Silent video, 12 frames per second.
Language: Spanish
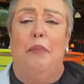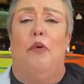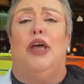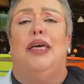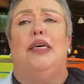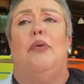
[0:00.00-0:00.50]

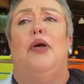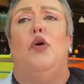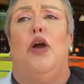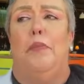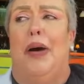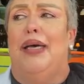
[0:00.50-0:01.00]
porque sabes
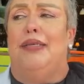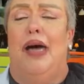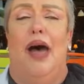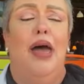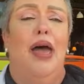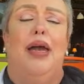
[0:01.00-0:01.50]
lo que
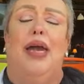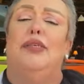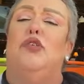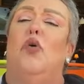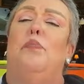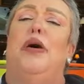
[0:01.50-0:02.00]
pasa, que
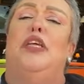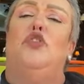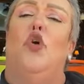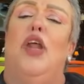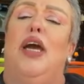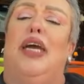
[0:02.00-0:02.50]
son
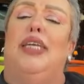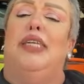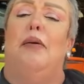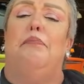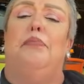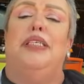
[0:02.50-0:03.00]
personas que
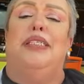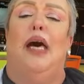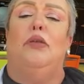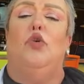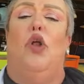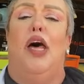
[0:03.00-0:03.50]
están
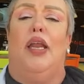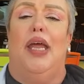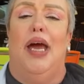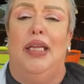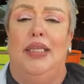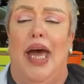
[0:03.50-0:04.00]
pisando la
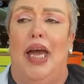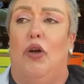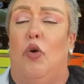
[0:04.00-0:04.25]
realidad